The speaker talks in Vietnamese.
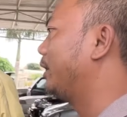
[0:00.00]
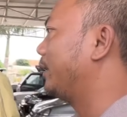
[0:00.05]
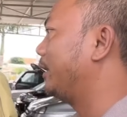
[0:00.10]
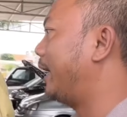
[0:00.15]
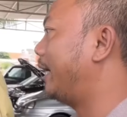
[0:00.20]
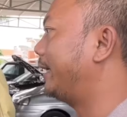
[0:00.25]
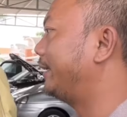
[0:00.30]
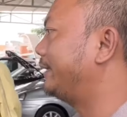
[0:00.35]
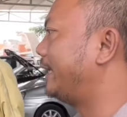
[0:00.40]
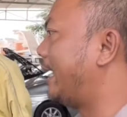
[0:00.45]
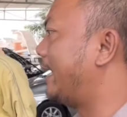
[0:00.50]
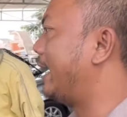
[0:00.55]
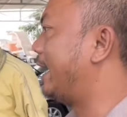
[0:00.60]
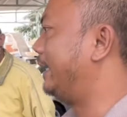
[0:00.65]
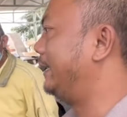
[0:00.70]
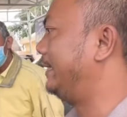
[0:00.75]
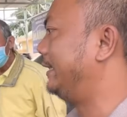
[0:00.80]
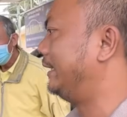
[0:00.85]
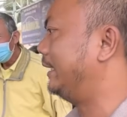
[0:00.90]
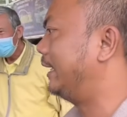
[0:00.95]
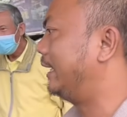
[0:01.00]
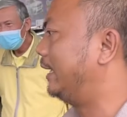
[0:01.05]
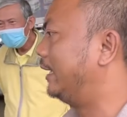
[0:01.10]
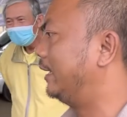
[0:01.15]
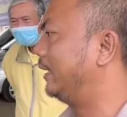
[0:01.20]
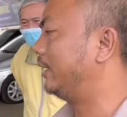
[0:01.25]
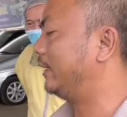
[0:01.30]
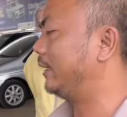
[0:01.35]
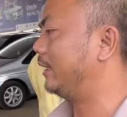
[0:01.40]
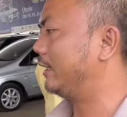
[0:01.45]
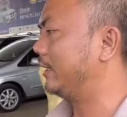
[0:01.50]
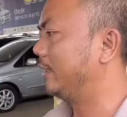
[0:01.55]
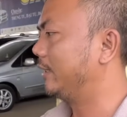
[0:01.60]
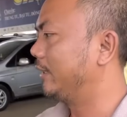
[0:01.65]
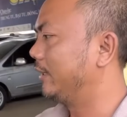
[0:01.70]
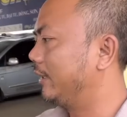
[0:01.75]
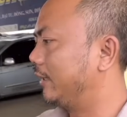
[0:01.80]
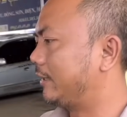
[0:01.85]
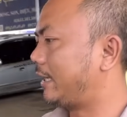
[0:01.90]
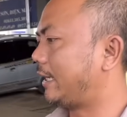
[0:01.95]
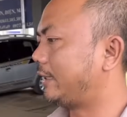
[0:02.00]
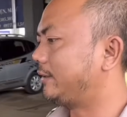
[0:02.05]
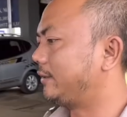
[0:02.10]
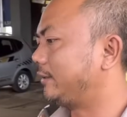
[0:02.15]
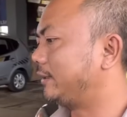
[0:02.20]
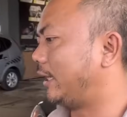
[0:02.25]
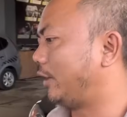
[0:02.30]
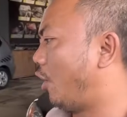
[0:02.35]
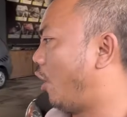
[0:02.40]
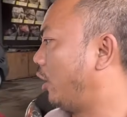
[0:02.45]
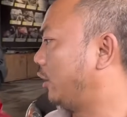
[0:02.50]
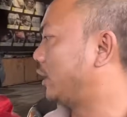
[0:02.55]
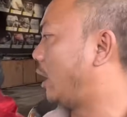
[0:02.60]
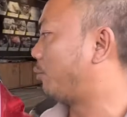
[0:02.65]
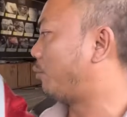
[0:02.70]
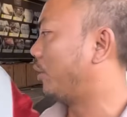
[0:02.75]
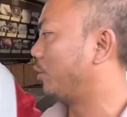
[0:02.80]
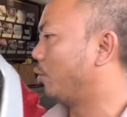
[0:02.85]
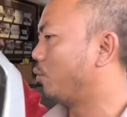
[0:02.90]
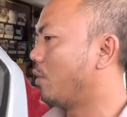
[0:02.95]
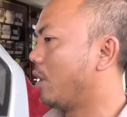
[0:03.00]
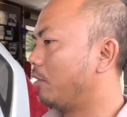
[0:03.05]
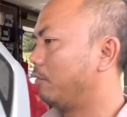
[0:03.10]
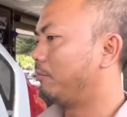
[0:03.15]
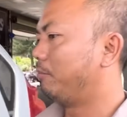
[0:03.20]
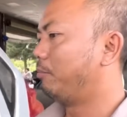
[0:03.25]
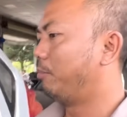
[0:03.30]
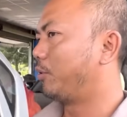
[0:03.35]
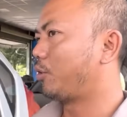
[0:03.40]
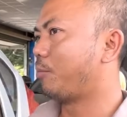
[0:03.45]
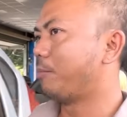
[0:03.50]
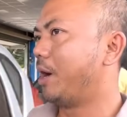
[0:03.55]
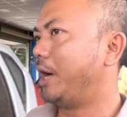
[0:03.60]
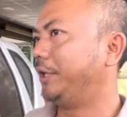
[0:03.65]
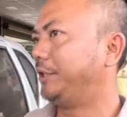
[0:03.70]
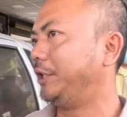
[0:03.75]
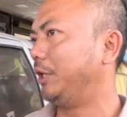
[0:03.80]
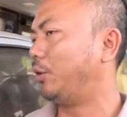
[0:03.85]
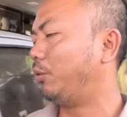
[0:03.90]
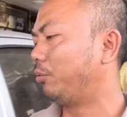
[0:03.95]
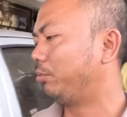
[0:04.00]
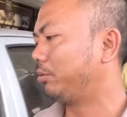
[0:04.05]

đây cái xe này thì uh, khách Sài Gòn cọc rồi đúng không cũng 10 triệu